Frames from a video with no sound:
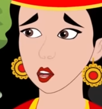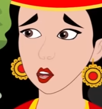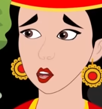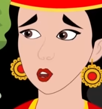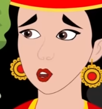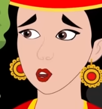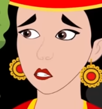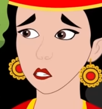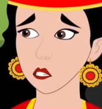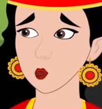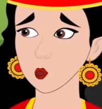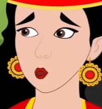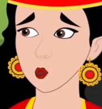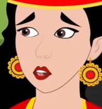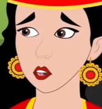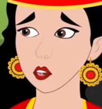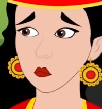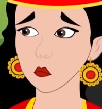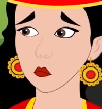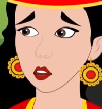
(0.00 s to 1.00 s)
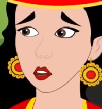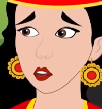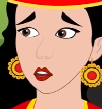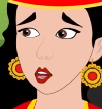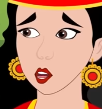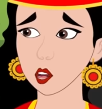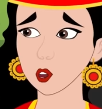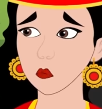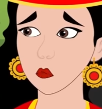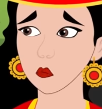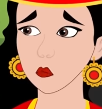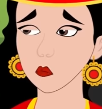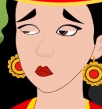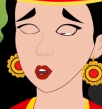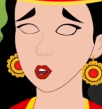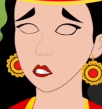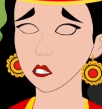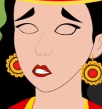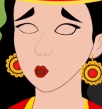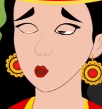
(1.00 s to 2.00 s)
এটা আপনি কি বলছেন
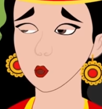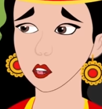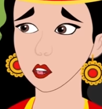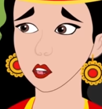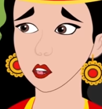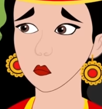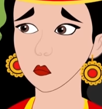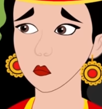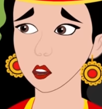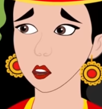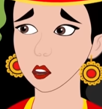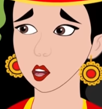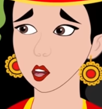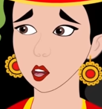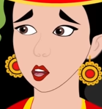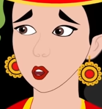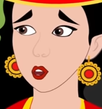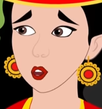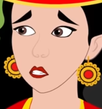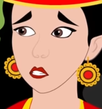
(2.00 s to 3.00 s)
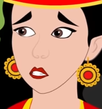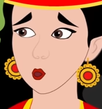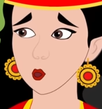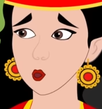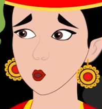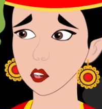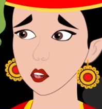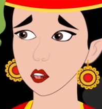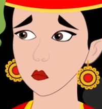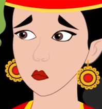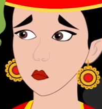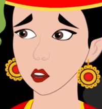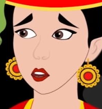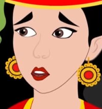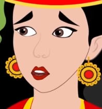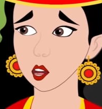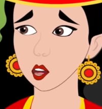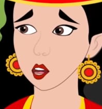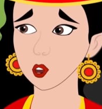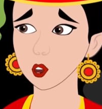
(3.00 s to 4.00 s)
যদি আমি আমার বিষ তুলে
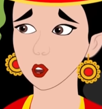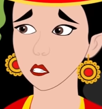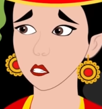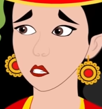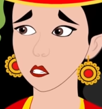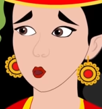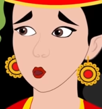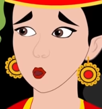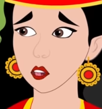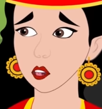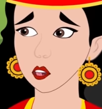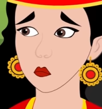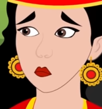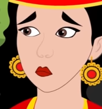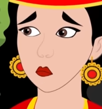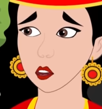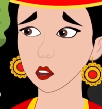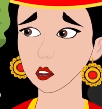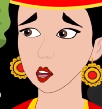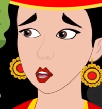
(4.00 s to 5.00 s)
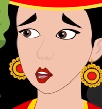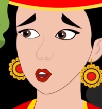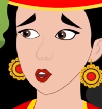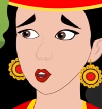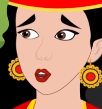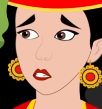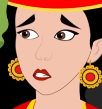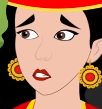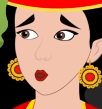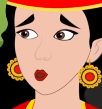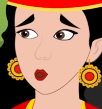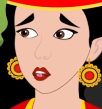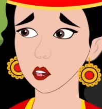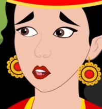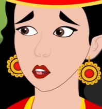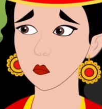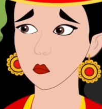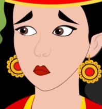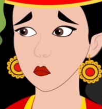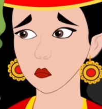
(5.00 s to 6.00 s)
নেই তাহলে তো আমি এখনই মারা
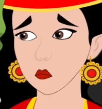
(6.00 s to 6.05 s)
যাব